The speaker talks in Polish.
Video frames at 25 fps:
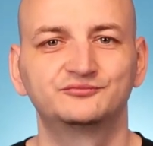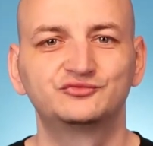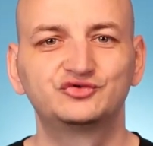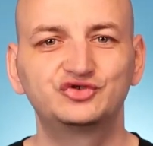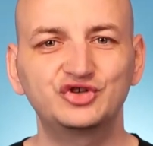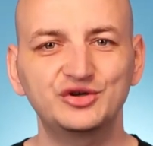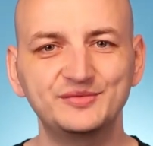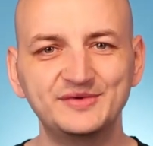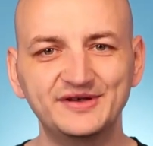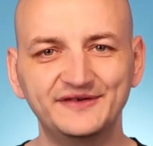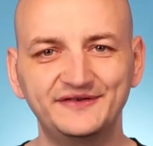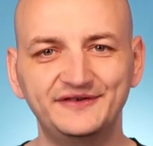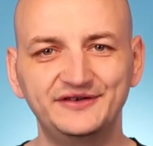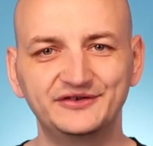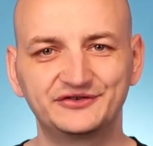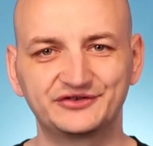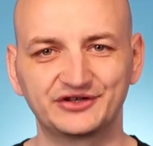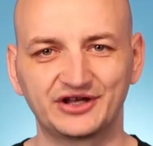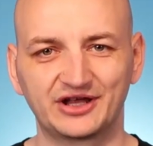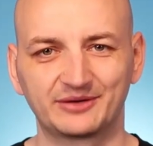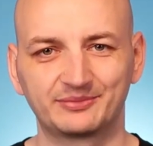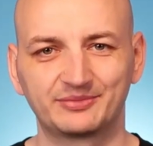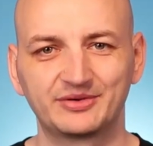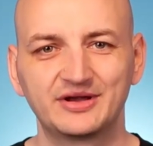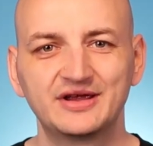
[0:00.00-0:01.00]
Czym jest C
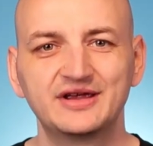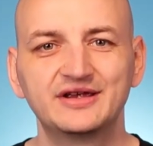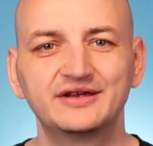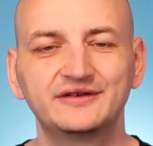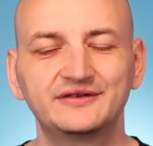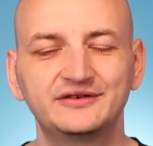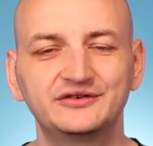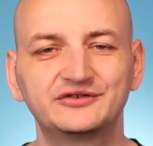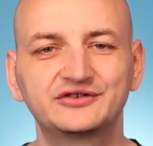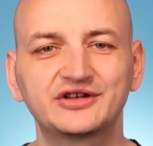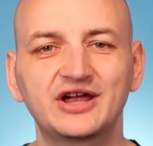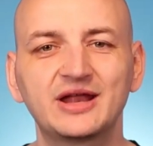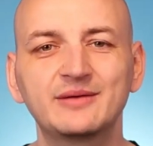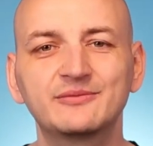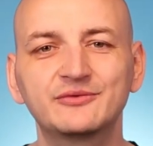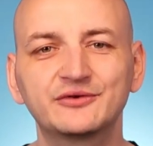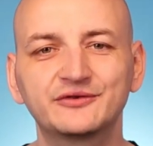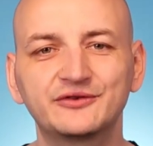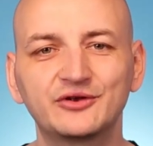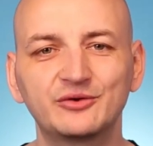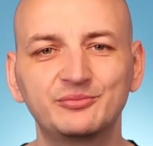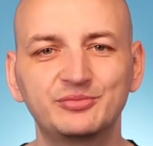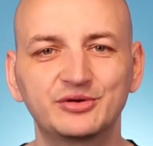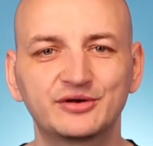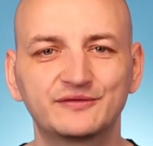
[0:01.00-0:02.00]
Sharp? C Sharp
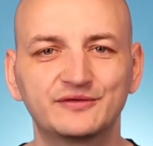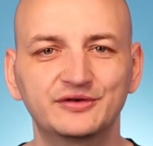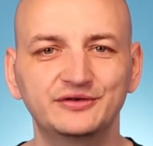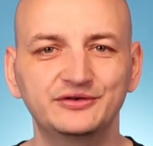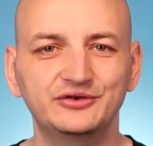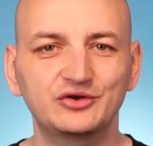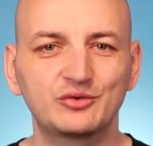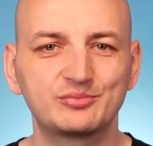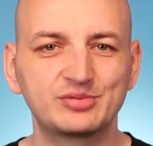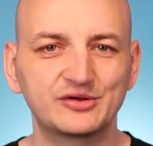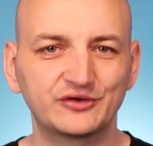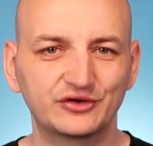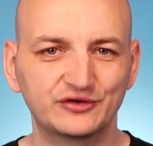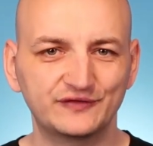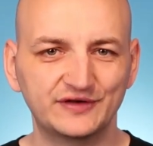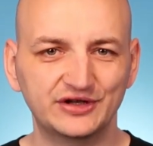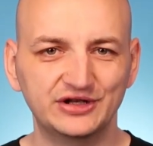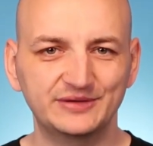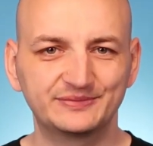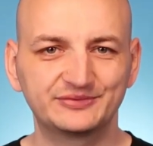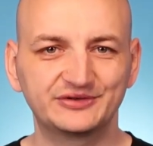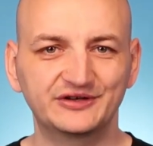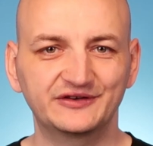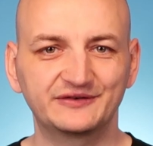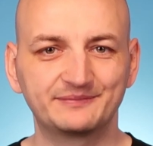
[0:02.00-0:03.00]
został pierwotnie
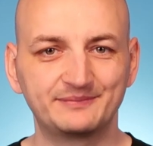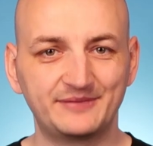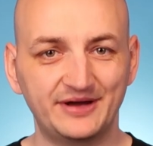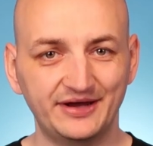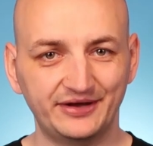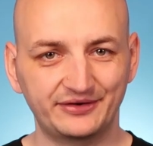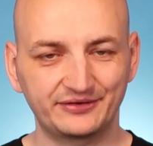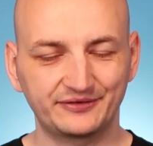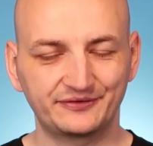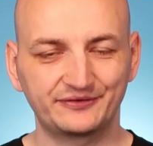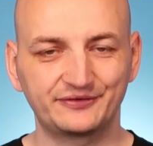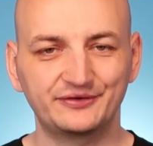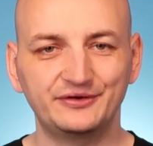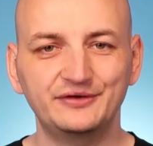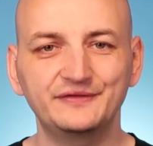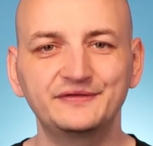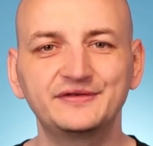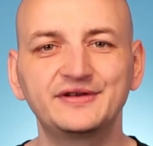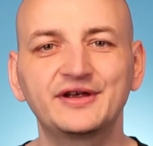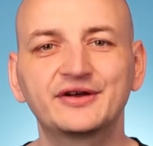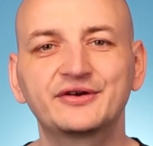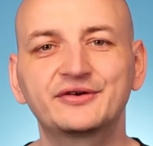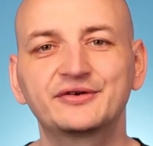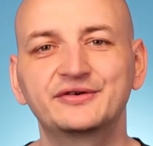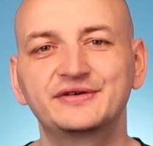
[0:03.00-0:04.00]
opracowany przez Microsoft
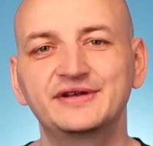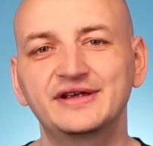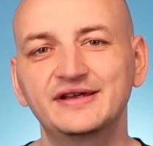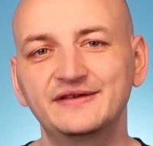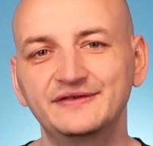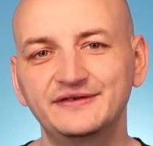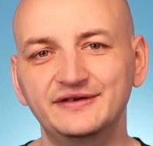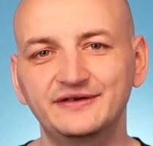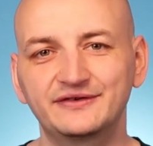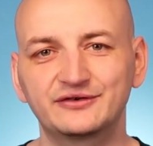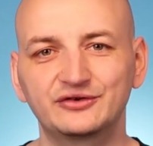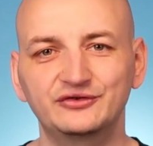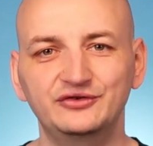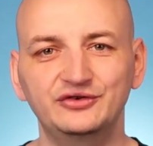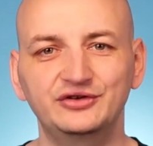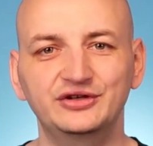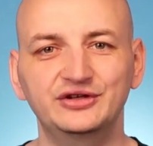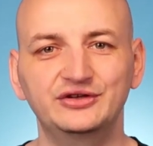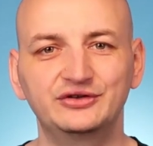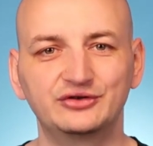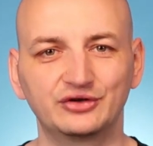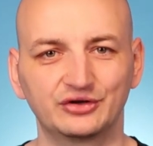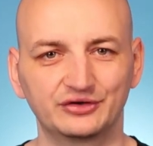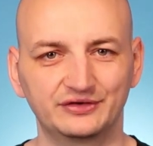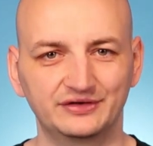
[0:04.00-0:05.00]
jako język z
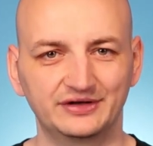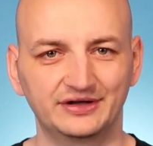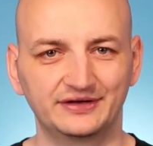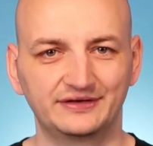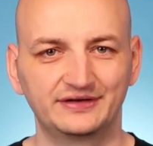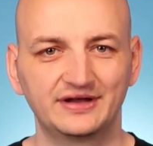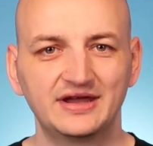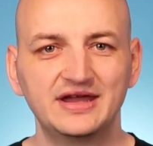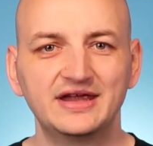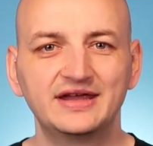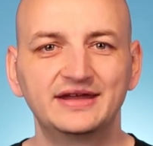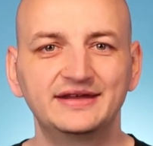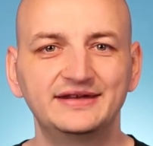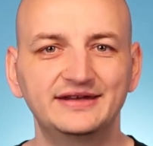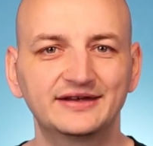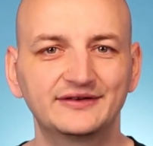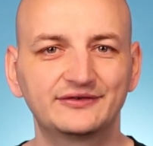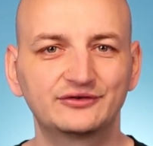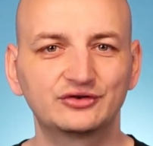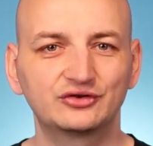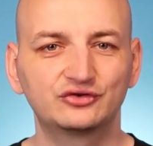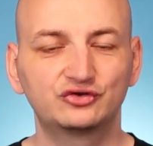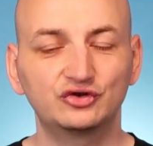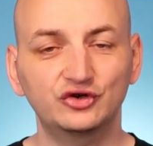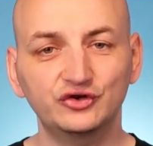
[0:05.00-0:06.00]
rodziny .NET. Jest
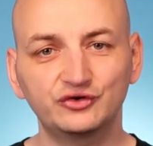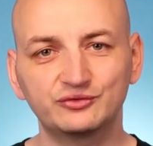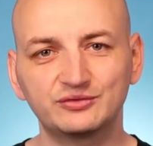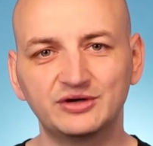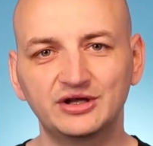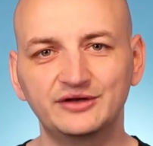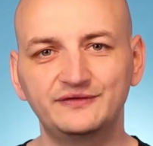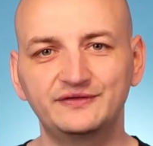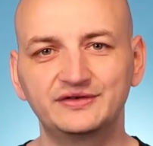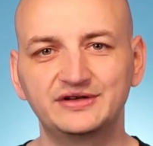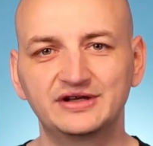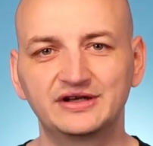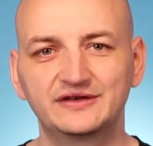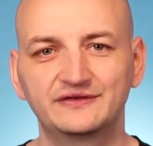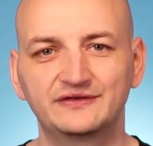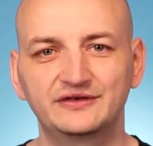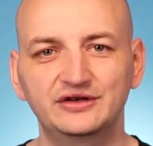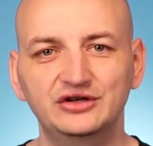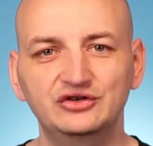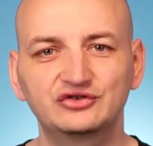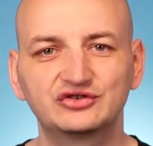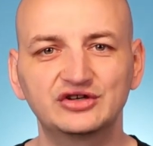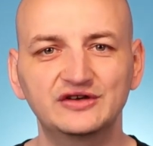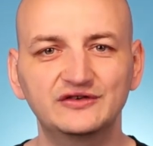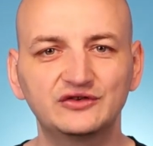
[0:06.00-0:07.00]
to dość łatwy
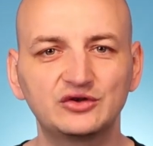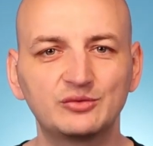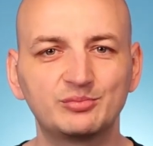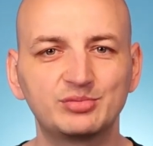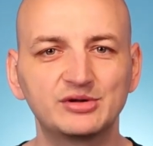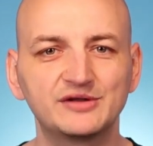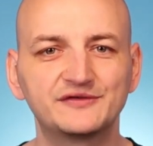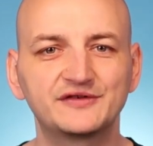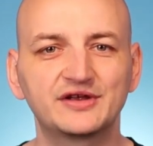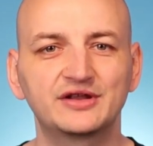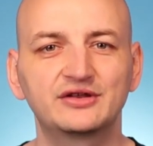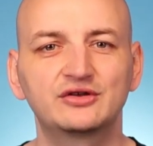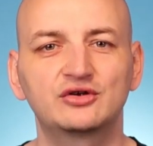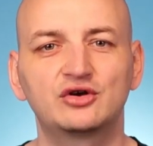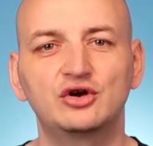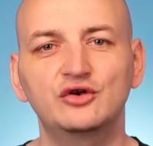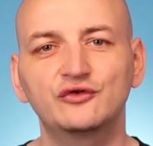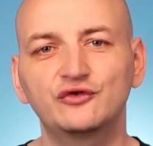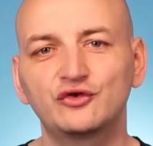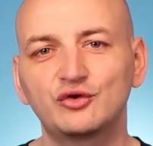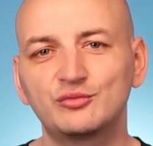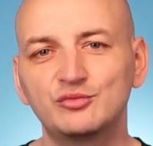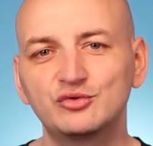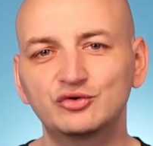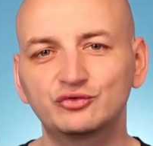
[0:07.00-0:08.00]
język, często polecany
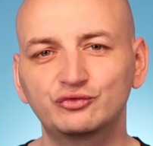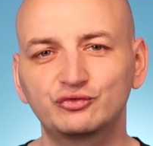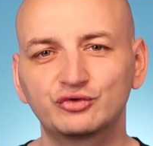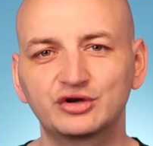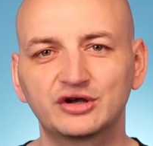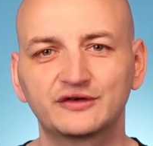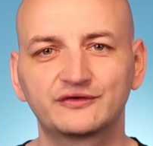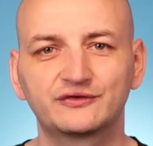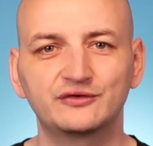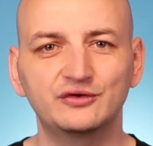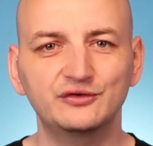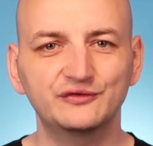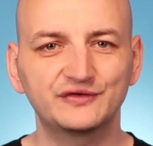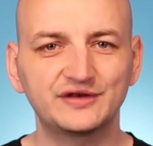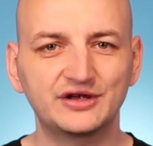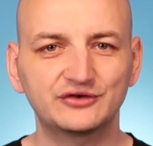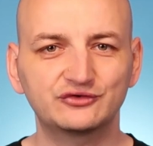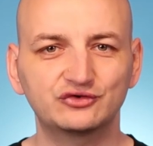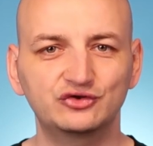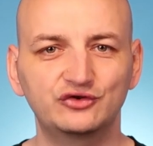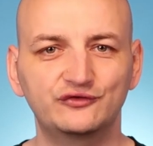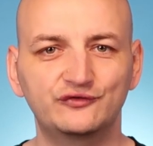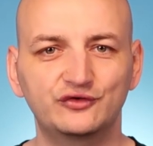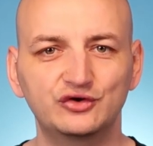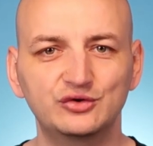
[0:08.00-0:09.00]
osobom, które chcą
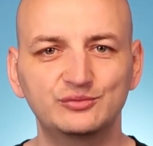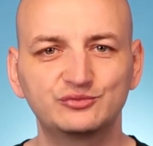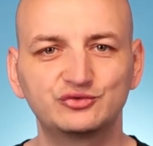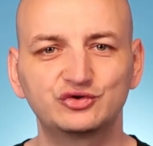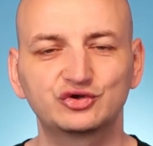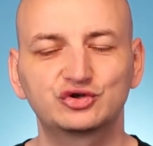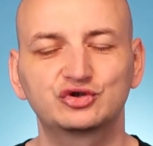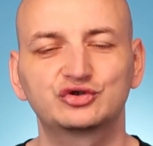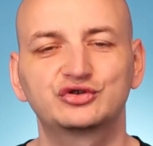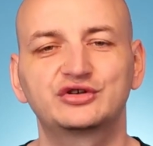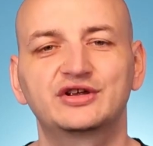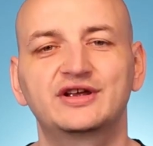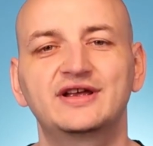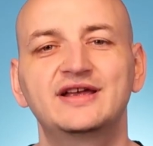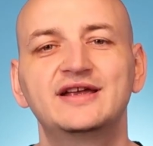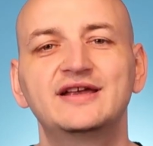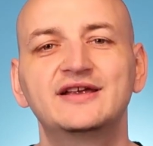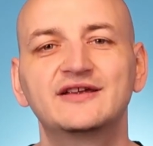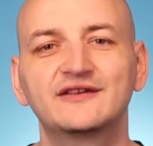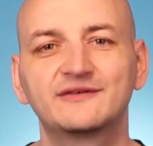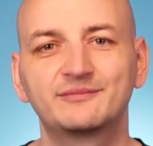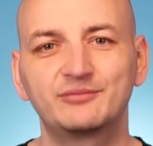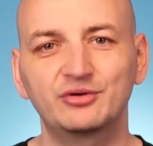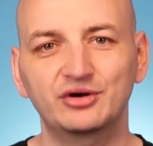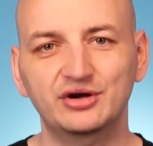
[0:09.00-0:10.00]
zacząć swoją przygodę
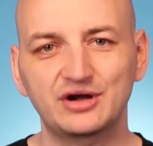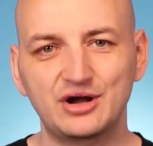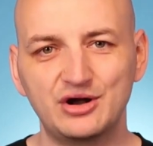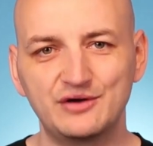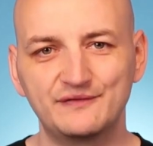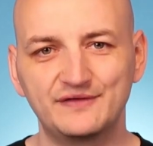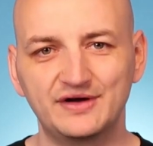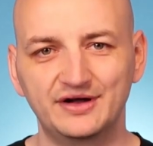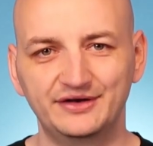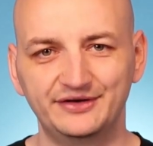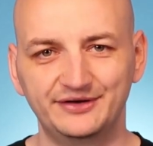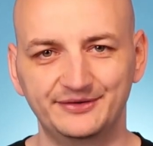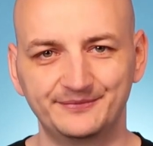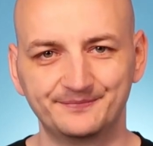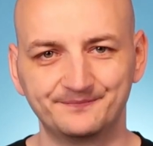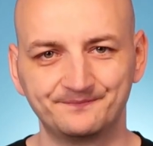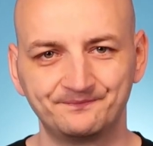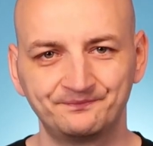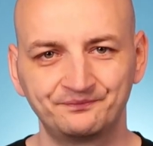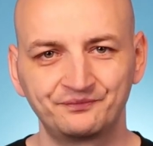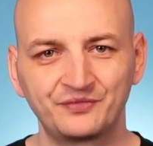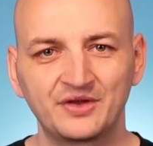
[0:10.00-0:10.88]
z programowaniem.